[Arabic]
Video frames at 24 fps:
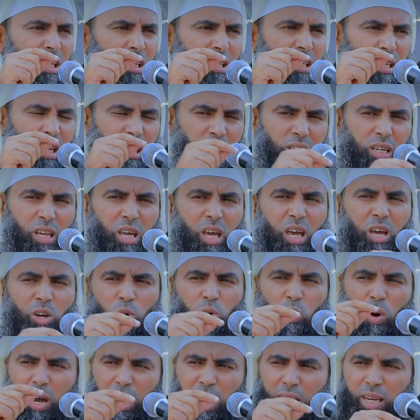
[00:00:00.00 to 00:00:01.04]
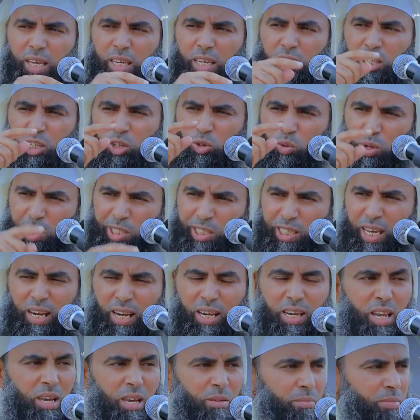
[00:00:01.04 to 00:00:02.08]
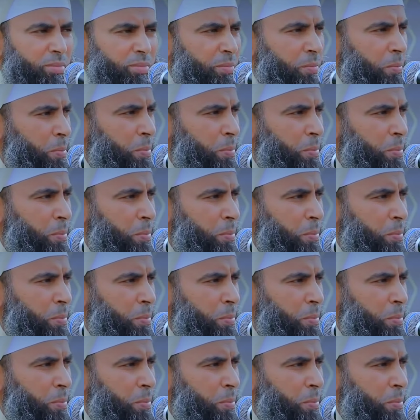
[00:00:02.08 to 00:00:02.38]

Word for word: صلى الله عليه وسلم